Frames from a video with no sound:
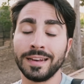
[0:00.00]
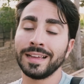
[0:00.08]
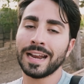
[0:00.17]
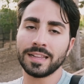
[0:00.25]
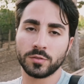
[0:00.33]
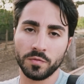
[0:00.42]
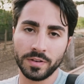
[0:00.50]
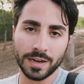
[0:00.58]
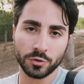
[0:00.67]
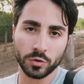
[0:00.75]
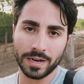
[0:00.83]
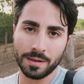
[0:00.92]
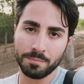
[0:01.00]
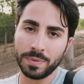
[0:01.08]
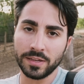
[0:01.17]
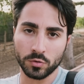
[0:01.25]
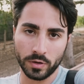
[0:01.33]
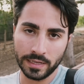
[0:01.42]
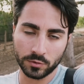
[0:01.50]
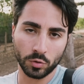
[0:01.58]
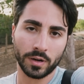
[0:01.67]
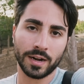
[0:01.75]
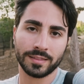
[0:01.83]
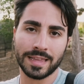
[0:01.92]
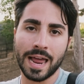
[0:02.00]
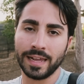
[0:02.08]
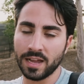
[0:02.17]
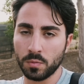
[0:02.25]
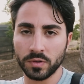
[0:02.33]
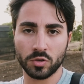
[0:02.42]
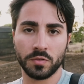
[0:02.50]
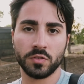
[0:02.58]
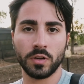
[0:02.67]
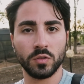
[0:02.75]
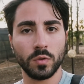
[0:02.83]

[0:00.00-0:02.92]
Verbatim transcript: Ringrazio il villaggio Calampiso e il Torre Artale, che è questo dove sono